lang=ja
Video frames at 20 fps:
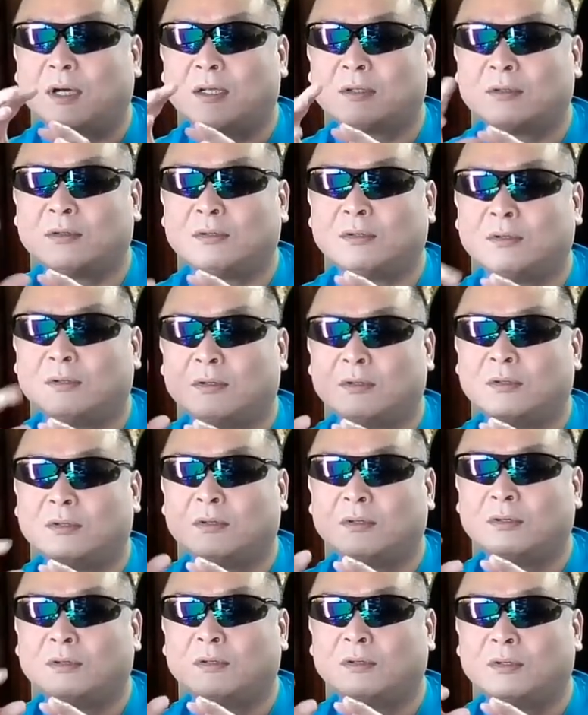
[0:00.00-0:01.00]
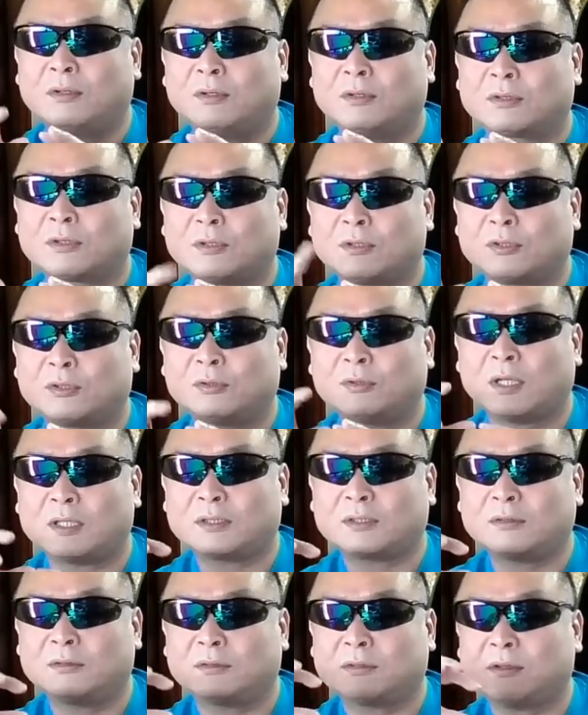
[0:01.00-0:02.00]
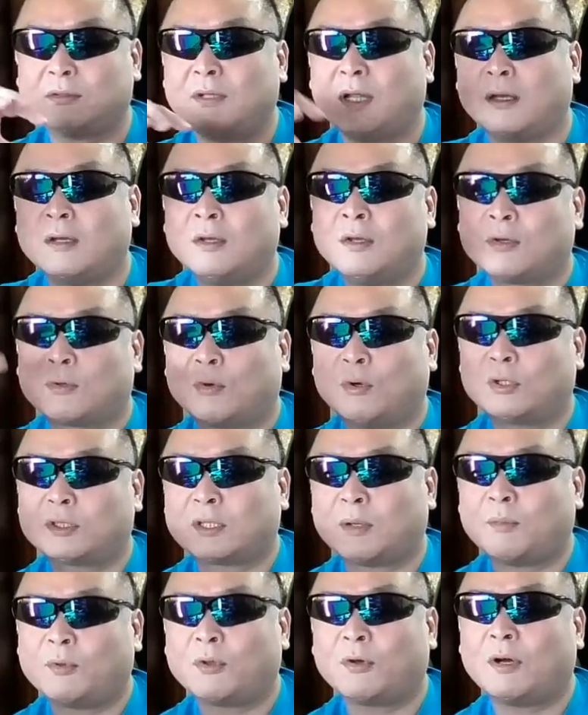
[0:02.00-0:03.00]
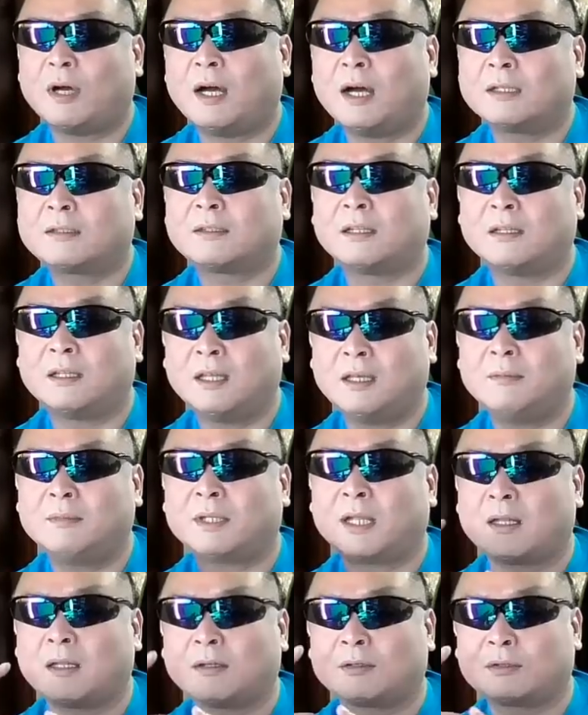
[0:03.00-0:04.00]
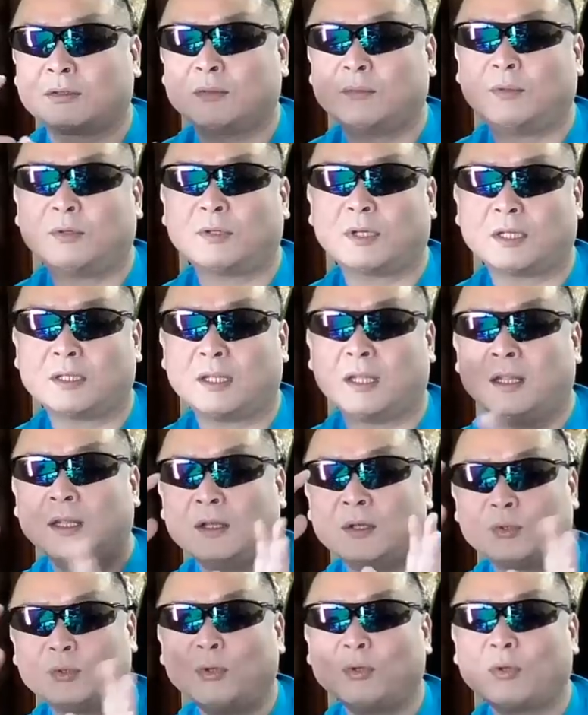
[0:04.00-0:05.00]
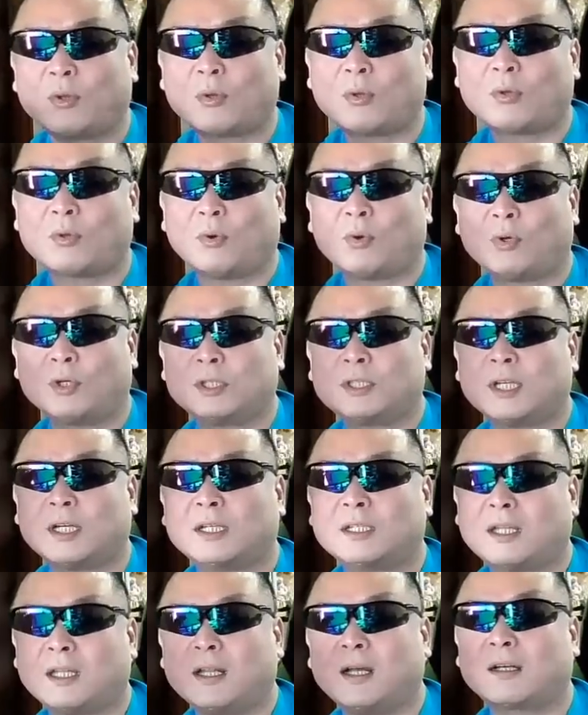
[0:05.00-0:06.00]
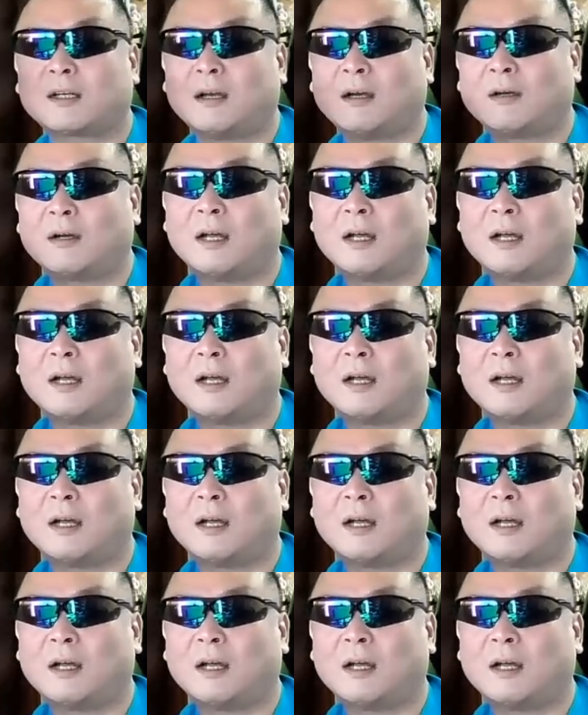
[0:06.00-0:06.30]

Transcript: あのー、その周波数っていうのはこういったものがあってねみたいなそういうものがでどんどんどんどん掘り下げてなんか、